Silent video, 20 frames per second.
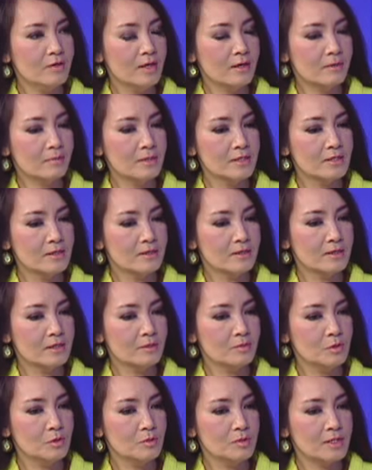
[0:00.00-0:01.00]
với anh, bây giờ thì
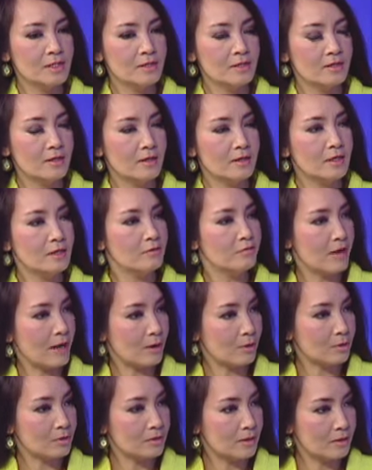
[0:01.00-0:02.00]
Kim Nhung xin à, đi
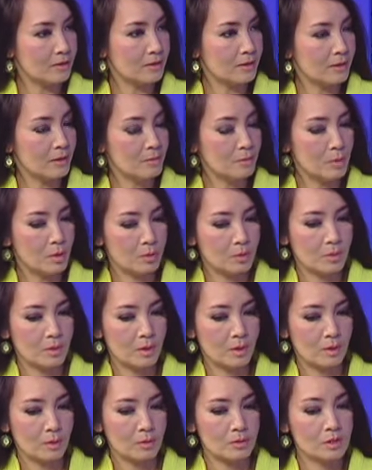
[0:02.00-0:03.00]
vào từng cái mục
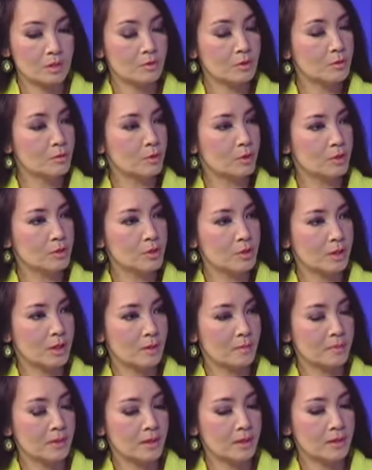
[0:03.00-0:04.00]
à, trong cái buổi nói chuyện
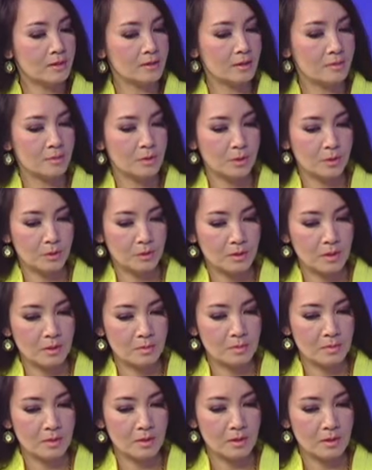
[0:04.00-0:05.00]
ngày hôm nay để tìm hiểu
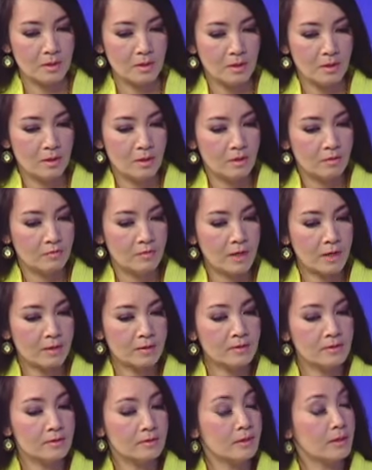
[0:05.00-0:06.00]
thêm à, về
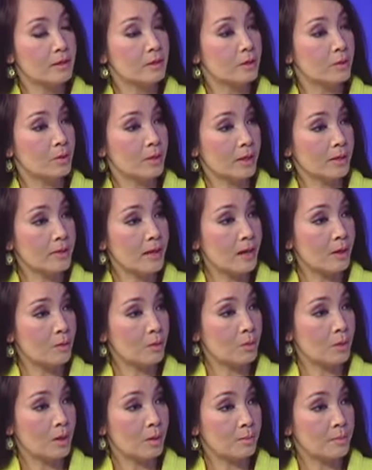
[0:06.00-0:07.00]
cái thực định của lãnh
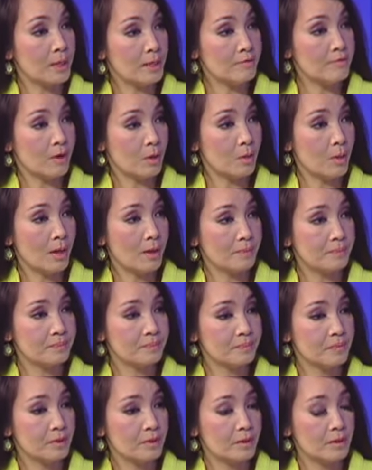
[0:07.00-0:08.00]
đạo Mỹ và Hoa
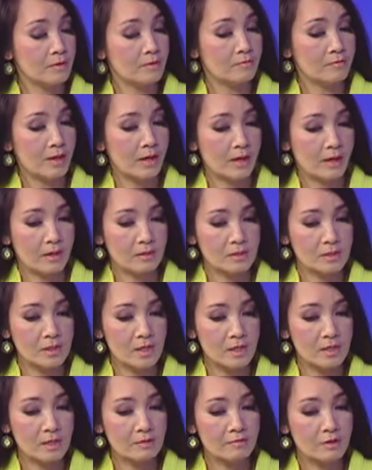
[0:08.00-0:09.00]
và trước
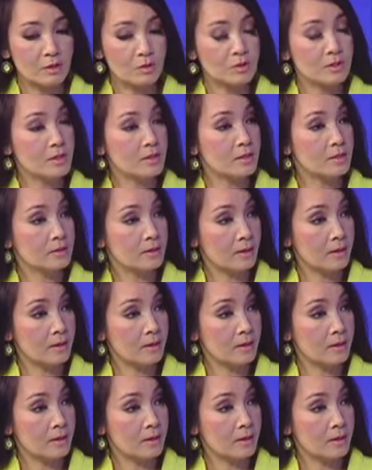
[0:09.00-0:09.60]
hết là về hồ sơ kinh